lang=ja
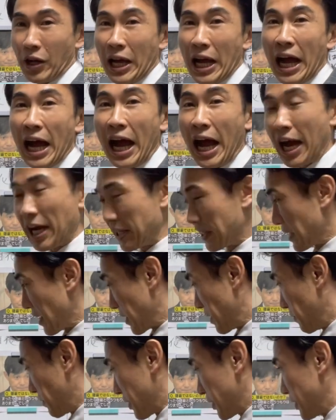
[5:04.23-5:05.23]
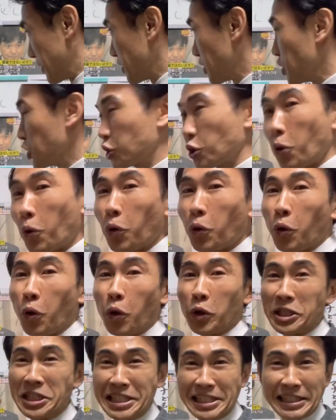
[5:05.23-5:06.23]
背景なわけです。証拠
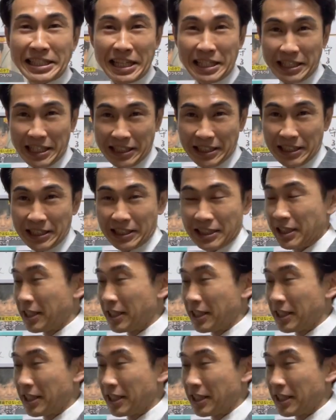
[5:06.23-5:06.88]
一切なし。